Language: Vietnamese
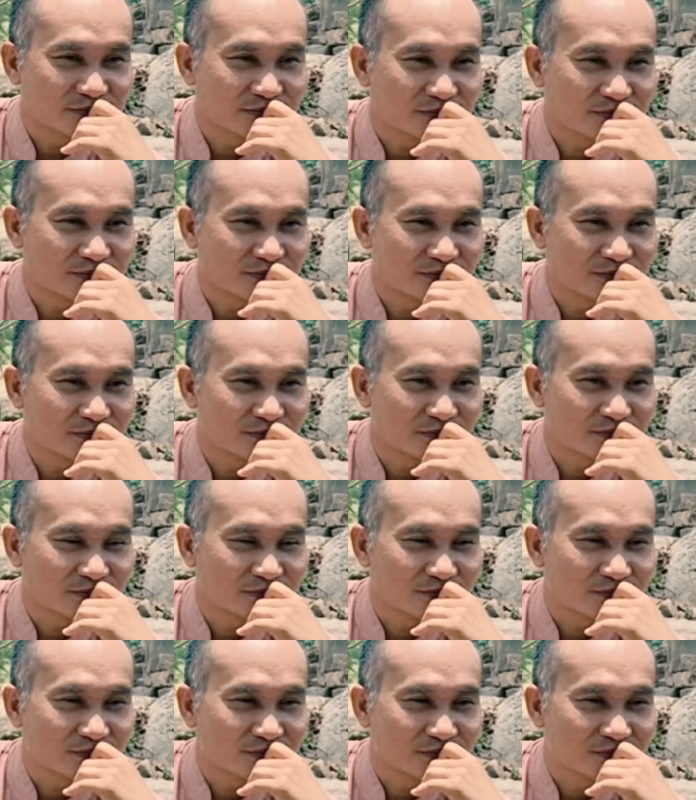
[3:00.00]
là em nghĩ
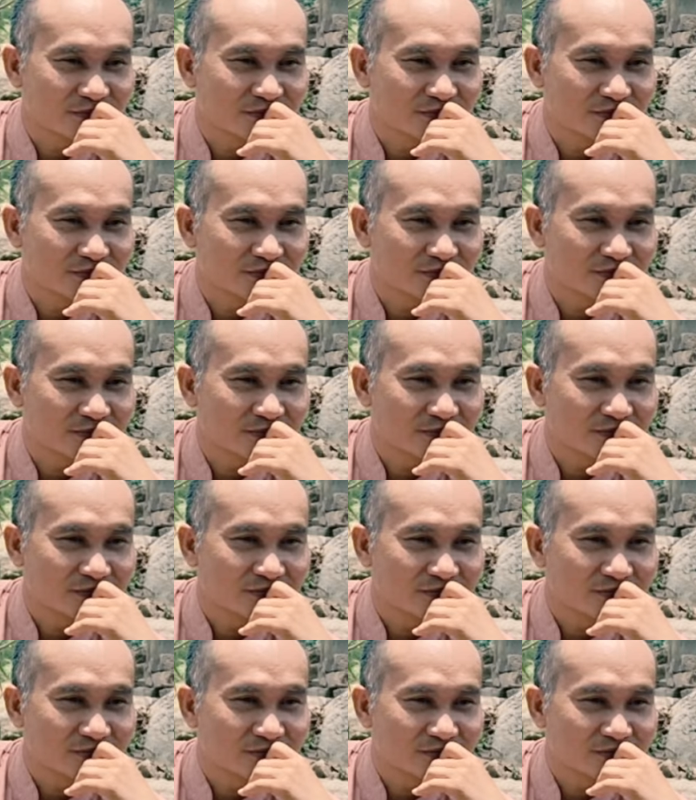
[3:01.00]
là hai tay hai chân
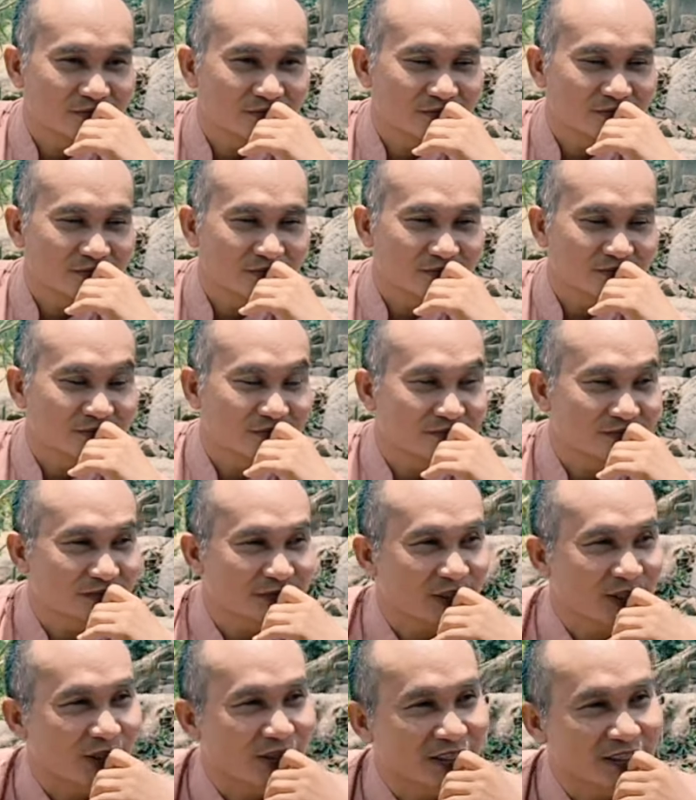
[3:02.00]
thôi
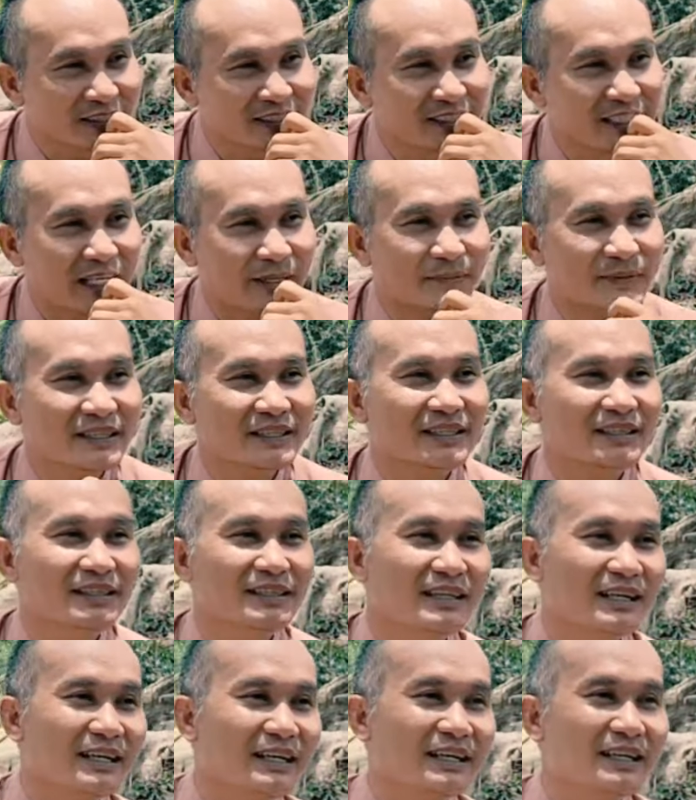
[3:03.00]
còn dương cầm á
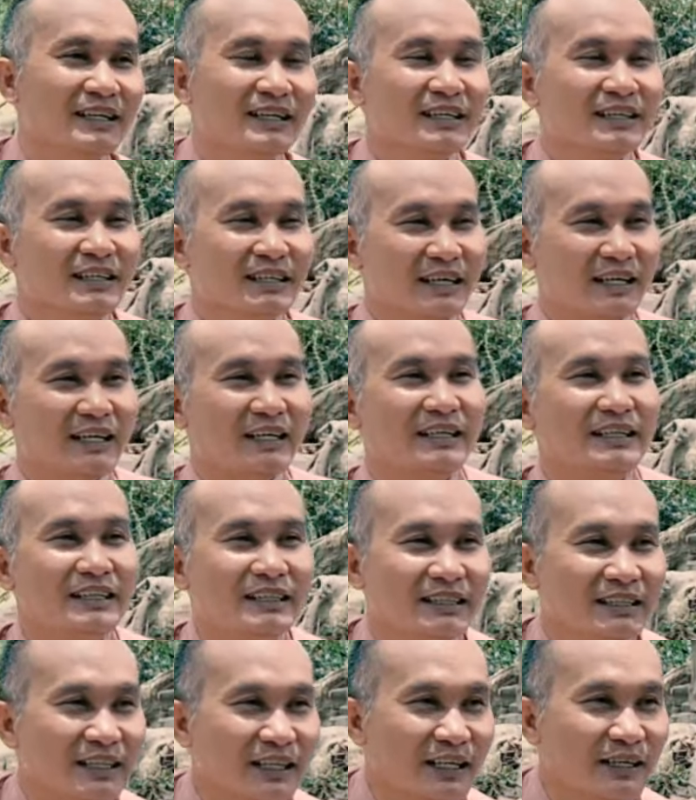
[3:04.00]
nói là
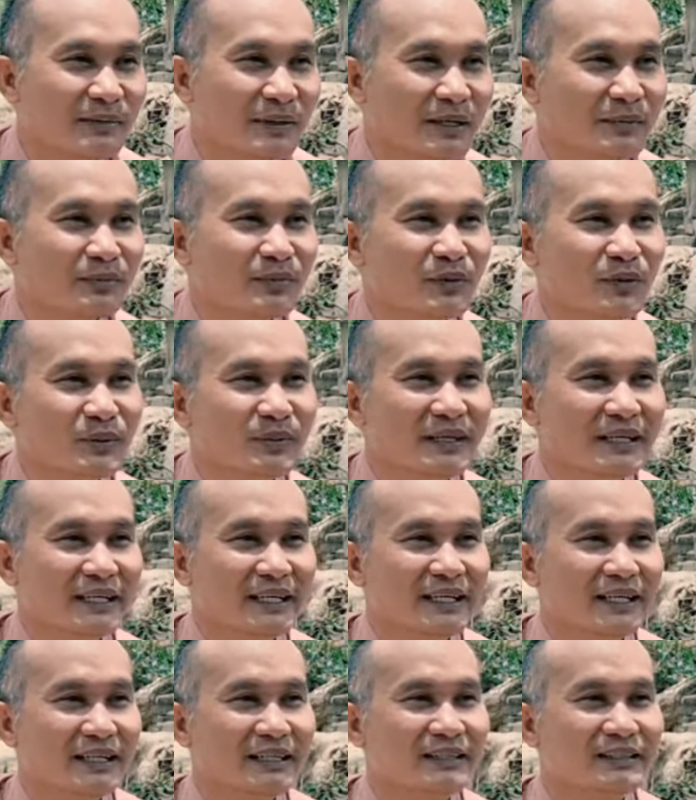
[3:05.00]
là là mắt mũi
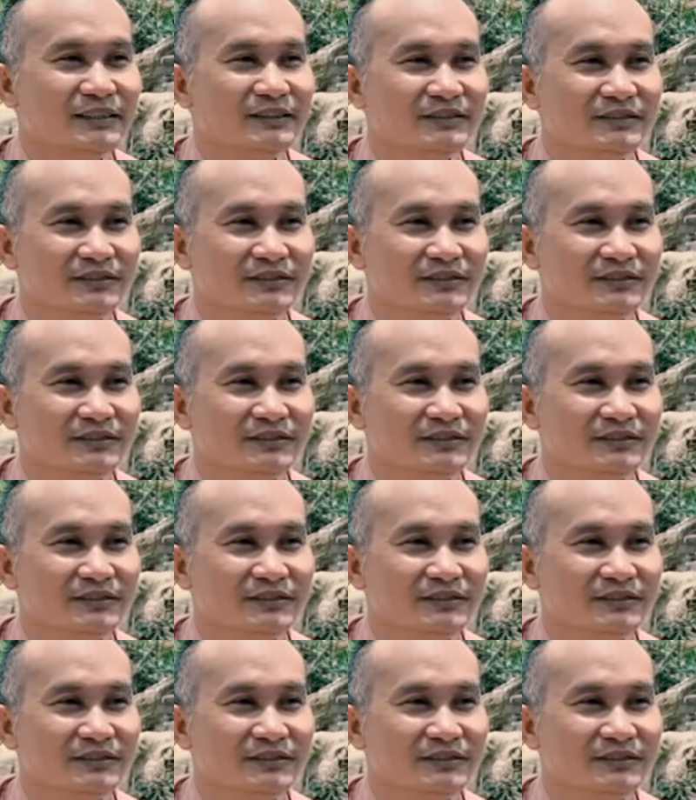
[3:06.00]
miệng hả